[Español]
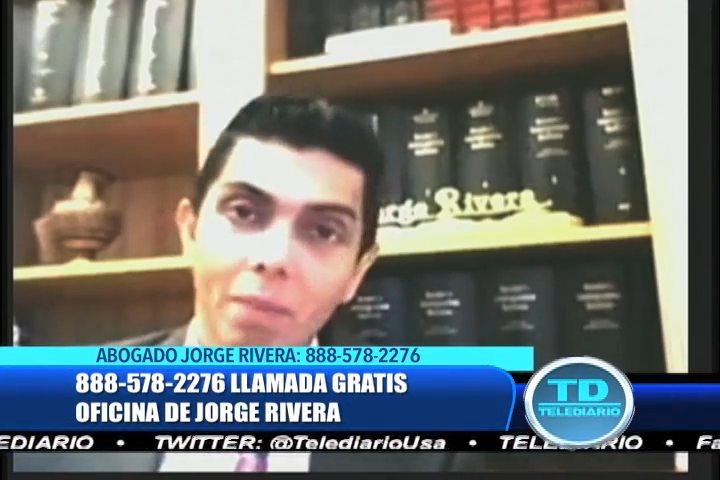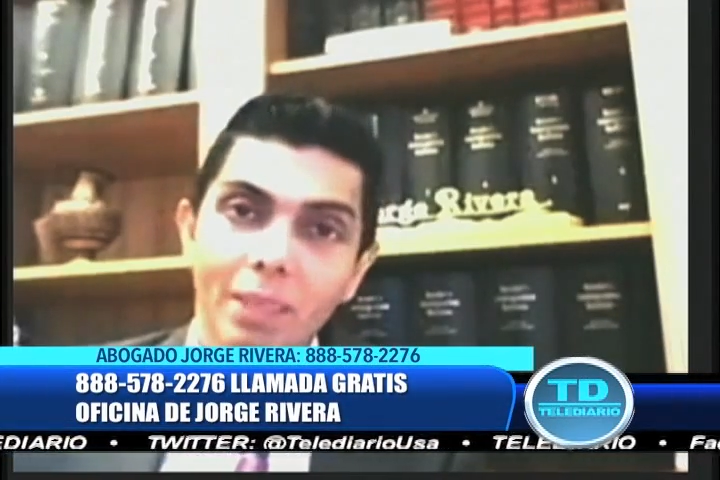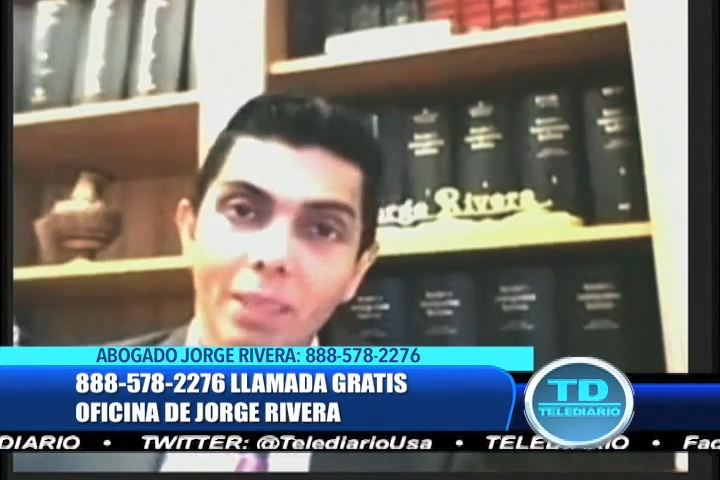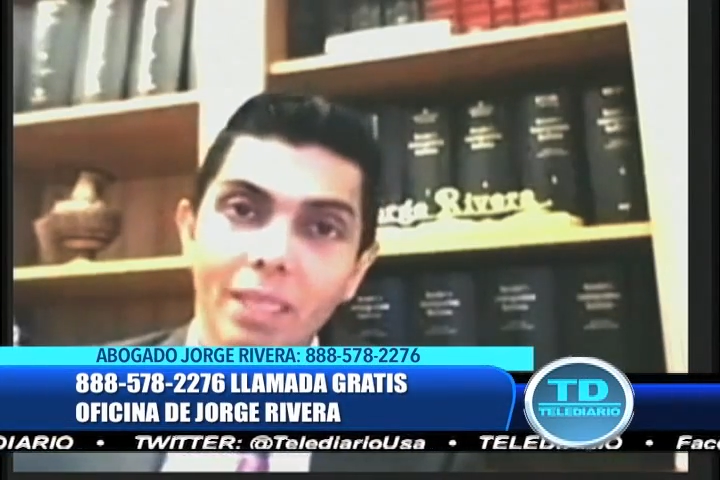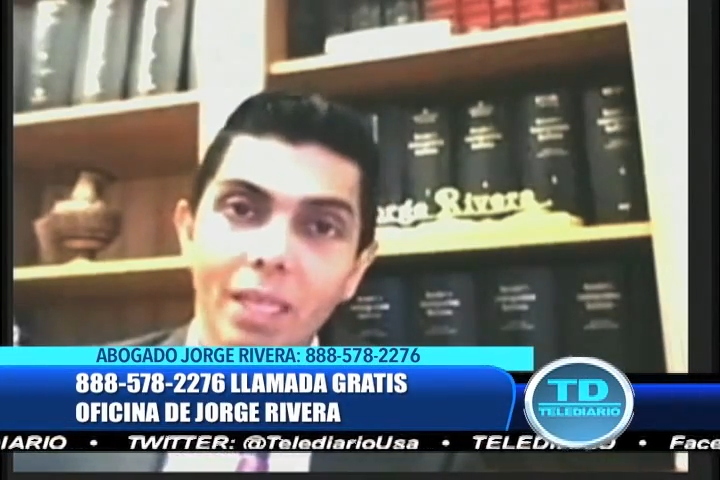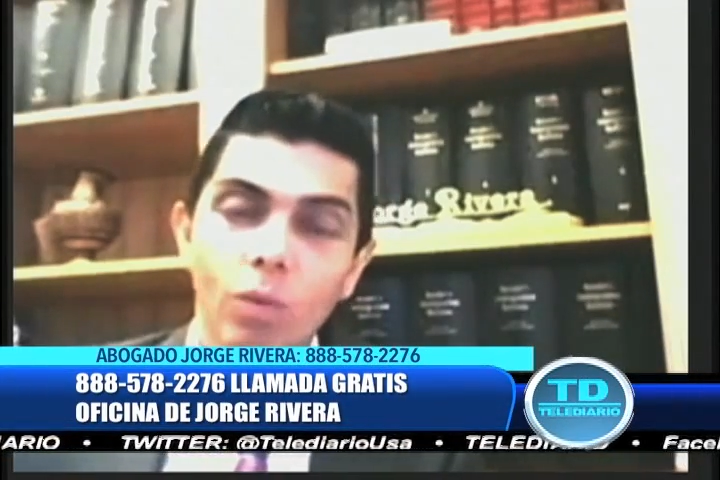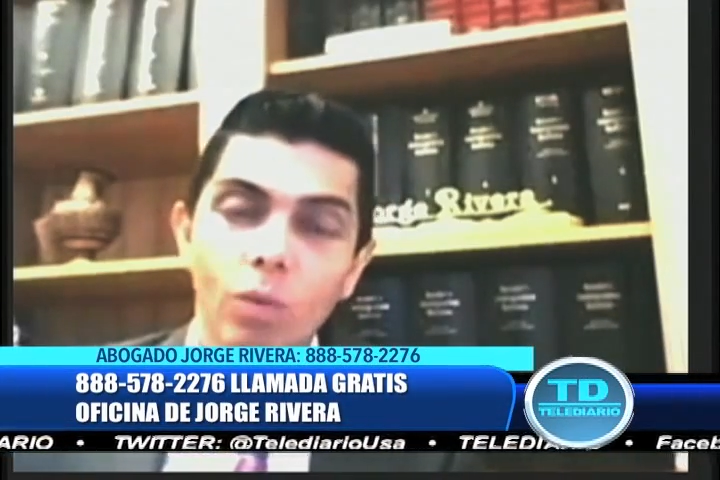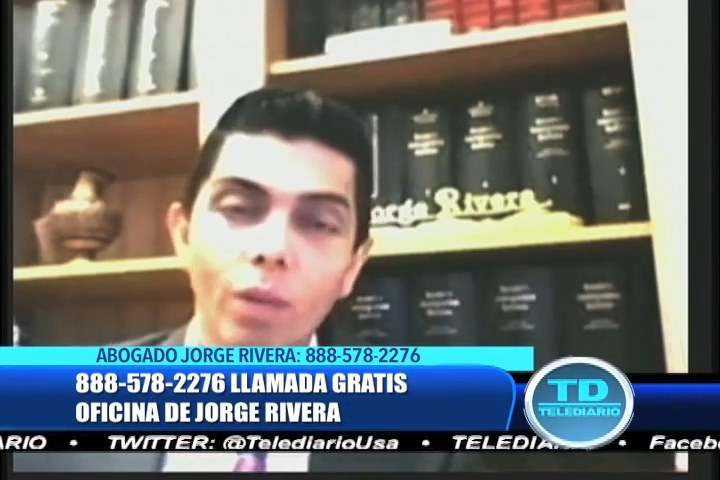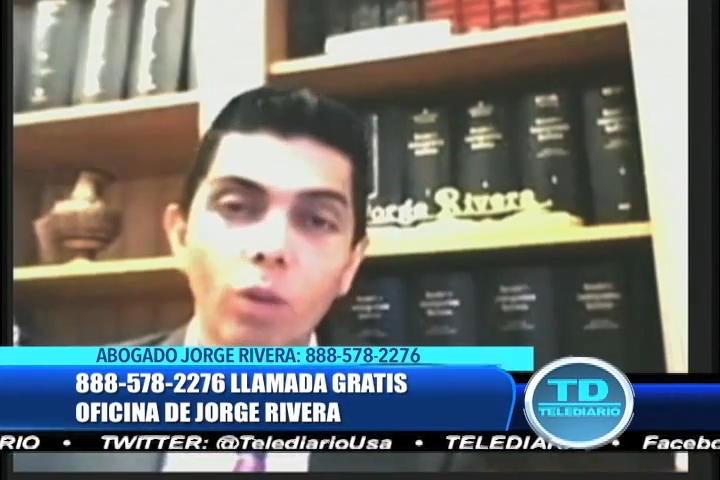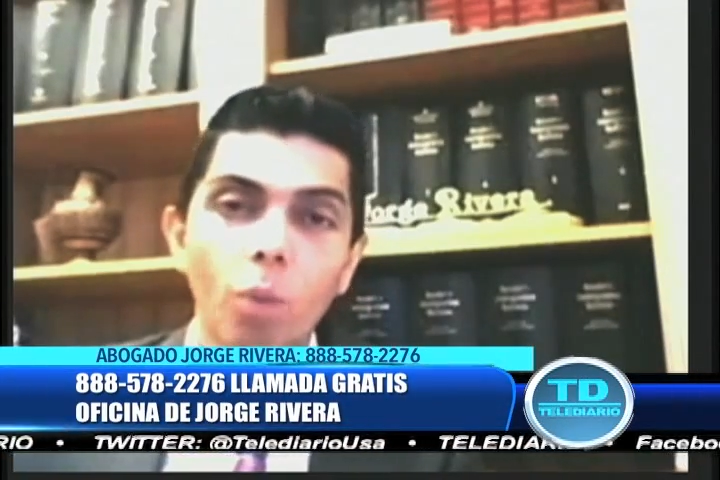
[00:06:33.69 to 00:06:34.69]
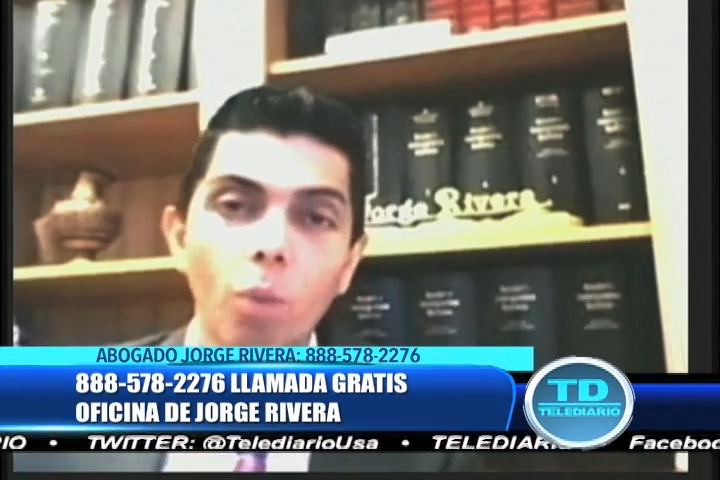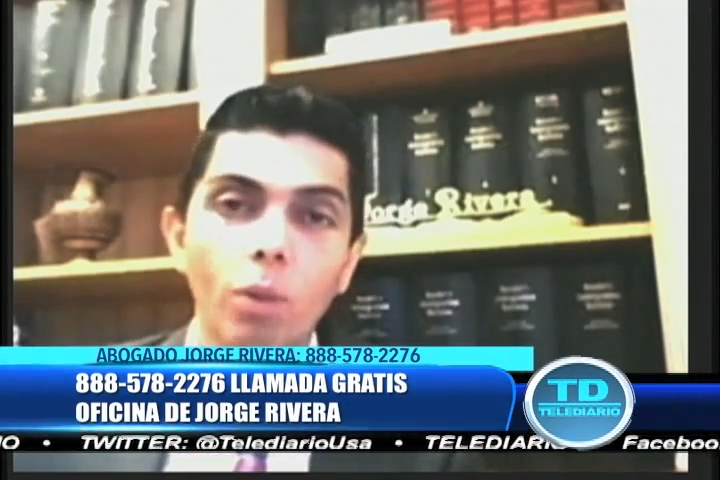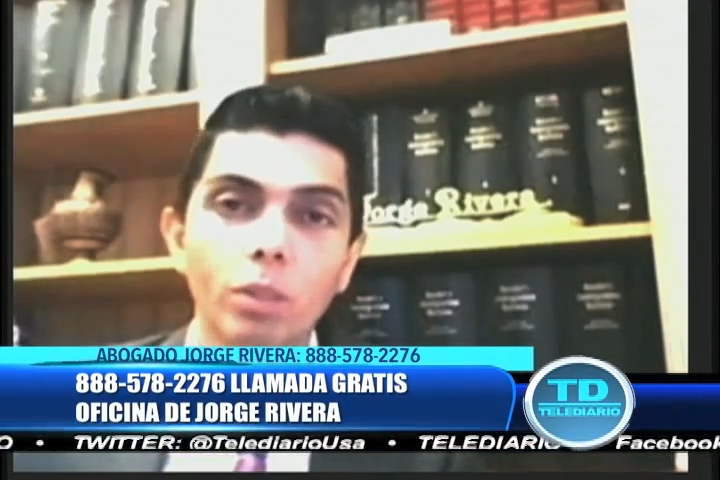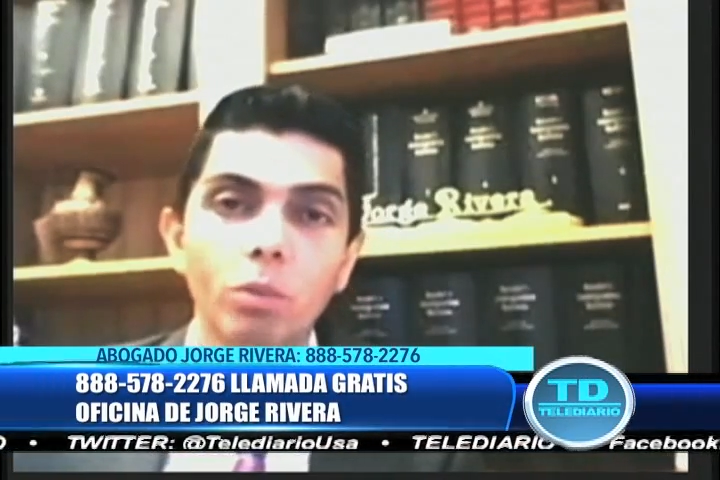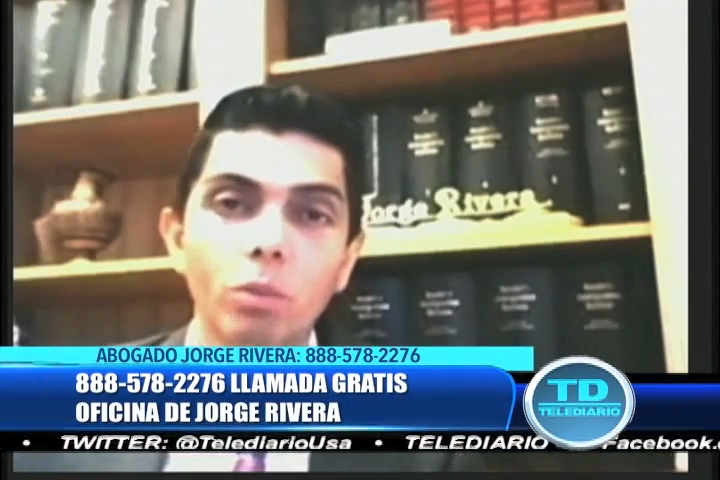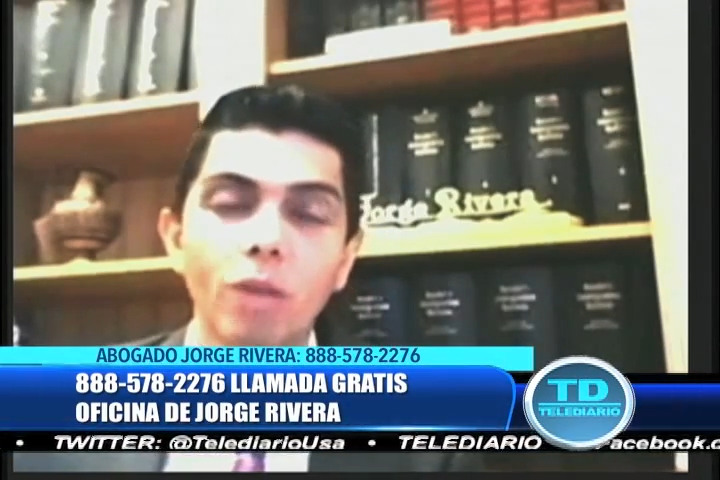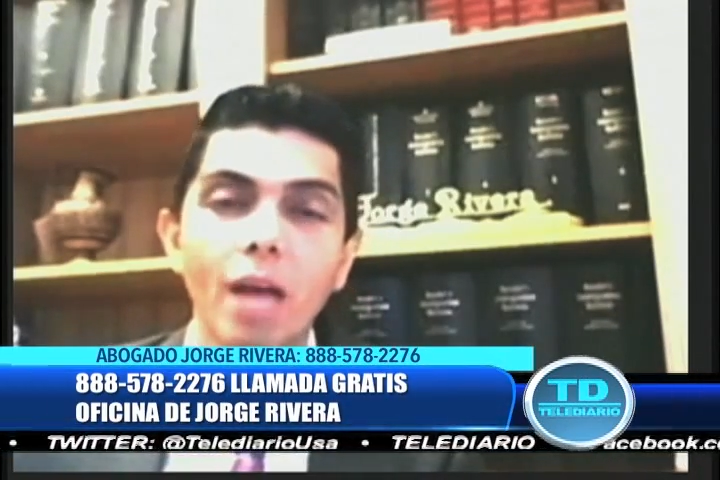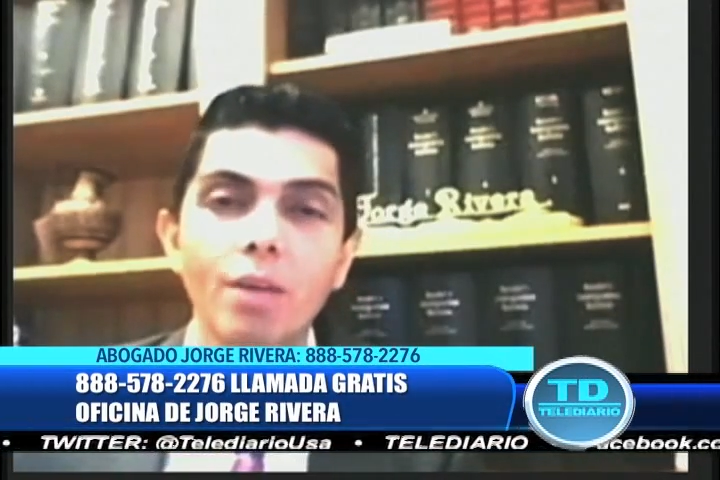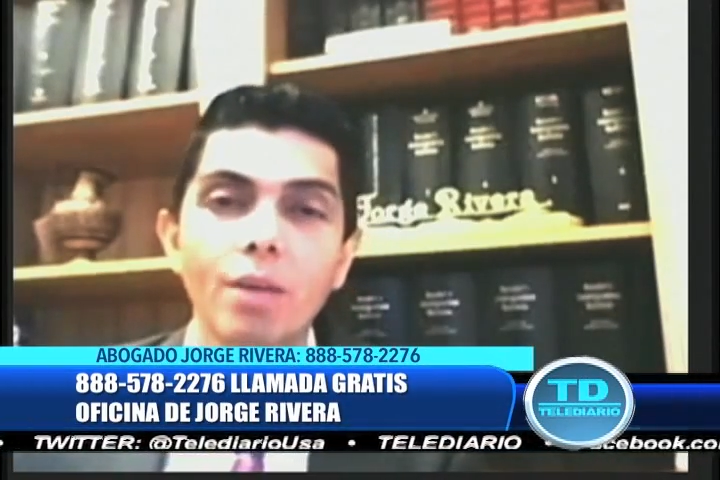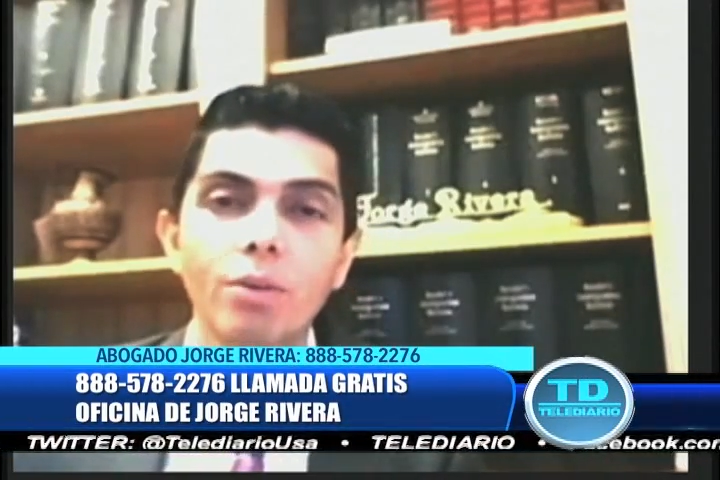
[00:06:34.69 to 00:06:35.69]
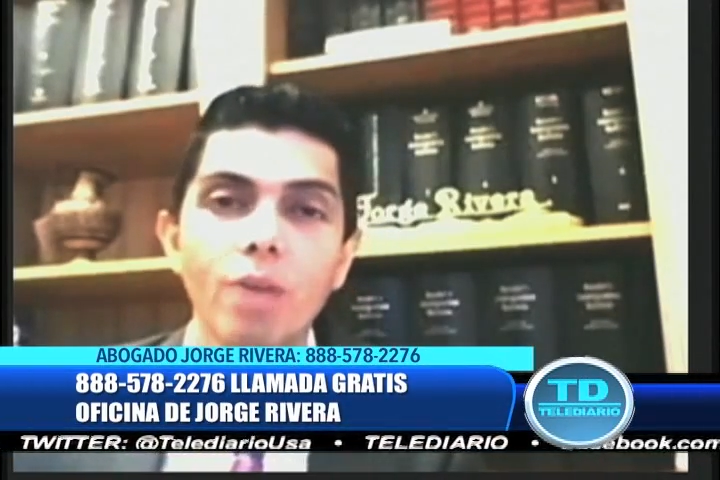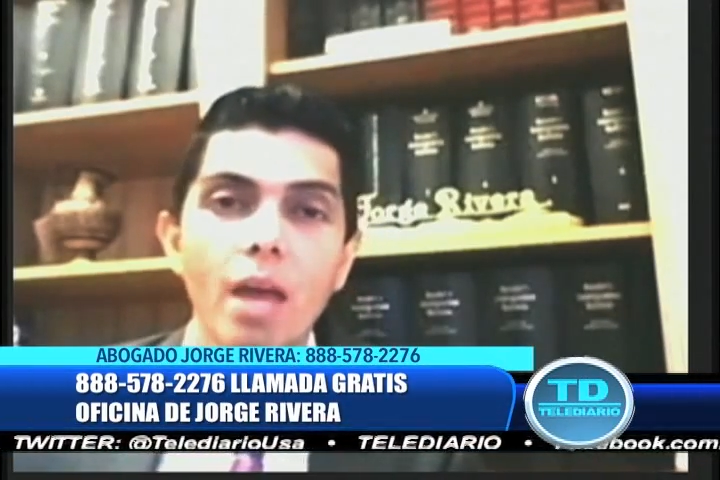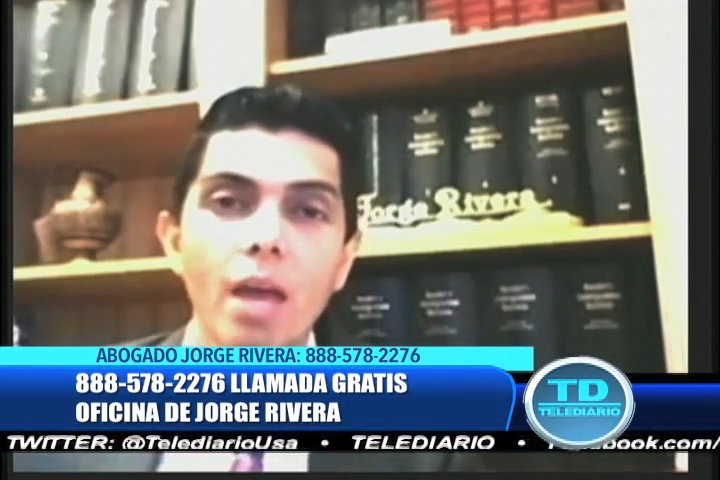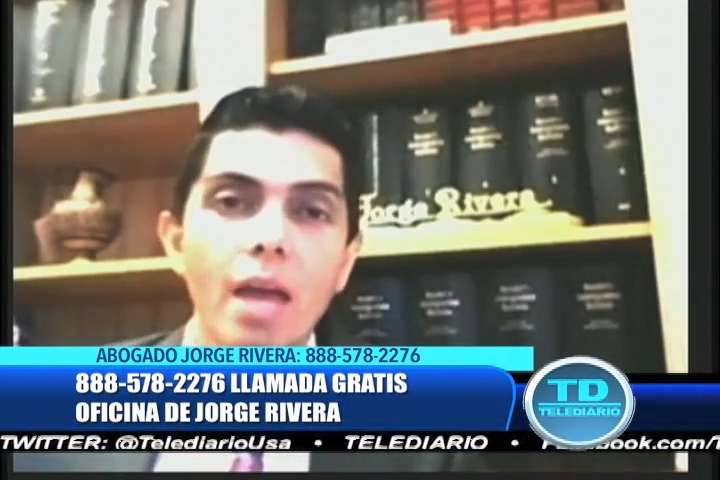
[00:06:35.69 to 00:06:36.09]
a más tardar durante los próximos años,